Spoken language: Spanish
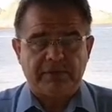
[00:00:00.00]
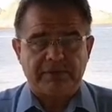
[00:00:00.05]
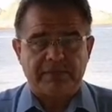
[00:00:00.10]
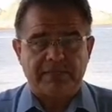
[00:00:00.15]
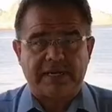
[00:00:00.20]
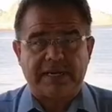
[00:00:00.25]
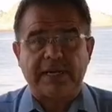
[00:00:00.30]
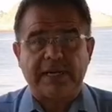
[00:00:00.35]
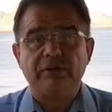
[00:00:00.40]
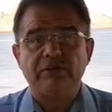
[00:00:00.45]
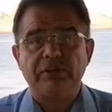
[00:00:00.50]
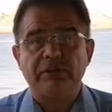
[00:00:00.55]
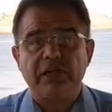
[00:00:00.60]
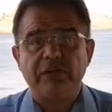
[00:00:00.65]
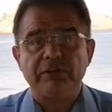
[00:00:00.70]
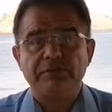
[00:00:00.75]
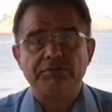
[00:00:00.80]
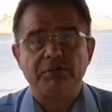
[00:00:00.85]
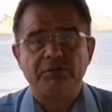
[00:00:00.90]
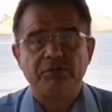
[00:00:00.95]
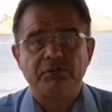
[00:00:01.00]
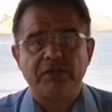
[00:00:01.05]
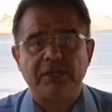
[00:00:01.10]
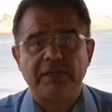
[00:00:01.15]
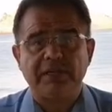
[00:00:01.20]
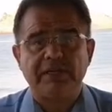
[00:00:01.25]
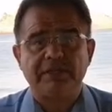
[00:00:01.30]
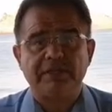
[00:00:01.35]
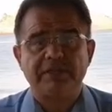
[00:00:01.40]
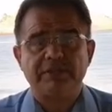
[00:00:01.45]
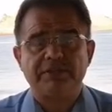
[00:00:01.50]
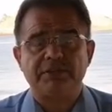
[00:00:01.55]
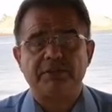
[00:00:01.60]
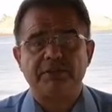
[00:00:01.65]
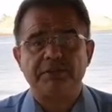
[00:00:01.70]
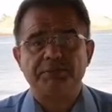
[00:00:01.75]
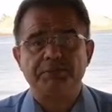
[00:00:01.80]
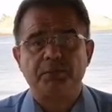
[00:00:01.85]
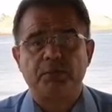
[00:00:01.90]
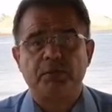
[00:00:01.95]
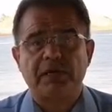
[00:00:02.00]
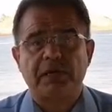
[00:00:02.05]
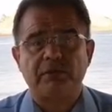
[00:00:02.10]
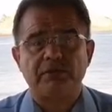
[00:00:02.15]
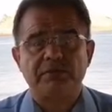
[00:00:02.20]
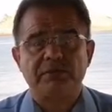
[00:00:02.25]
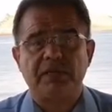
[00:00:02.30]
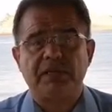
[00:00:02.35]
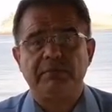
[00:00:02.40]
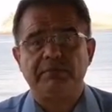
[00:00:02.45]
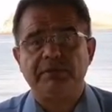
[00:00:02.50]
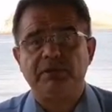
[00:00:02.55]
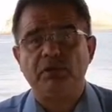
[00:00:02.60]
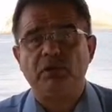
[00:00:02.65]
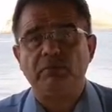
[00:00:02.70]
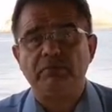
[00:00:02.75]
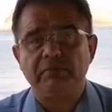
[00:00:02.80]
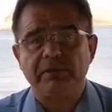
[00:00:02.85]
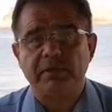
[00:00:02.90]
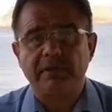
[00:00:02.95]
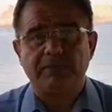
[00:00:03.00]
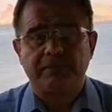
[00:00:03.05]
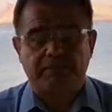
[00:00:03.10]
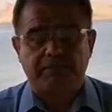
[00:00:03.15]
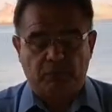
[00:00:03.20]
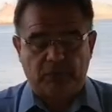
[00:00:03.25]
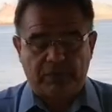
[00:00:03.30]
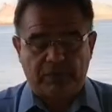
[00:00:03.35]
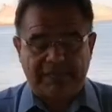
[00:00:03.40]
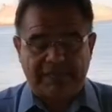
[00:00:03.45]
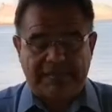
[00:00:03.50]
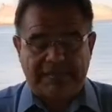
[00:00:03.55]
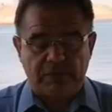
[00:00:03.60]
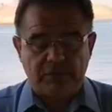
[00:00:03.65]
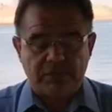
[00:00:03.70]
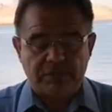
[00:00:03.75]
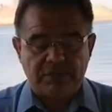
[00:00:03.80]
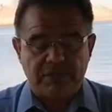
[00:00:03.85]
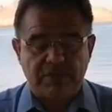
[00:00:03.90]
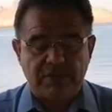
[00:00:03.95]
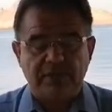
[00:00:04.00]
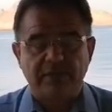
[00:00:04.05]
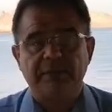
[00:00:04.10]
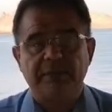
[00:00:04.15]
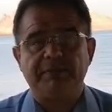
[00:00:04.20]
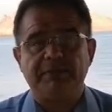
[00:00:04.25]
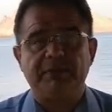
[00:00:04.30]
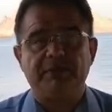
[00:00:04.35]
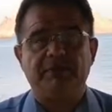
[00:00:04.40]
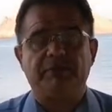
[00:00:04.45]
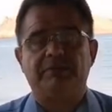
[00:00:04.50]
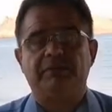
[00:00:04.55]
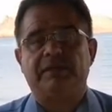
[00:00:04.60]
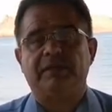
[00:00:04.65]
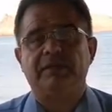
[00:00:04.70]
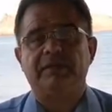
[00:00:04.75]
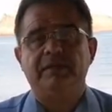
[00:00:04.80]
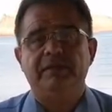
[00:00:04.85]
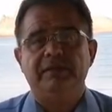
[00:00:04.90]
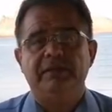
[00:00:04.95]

serán odiados por todas las naciones por causa de mi nombre, por causa de mi nombre.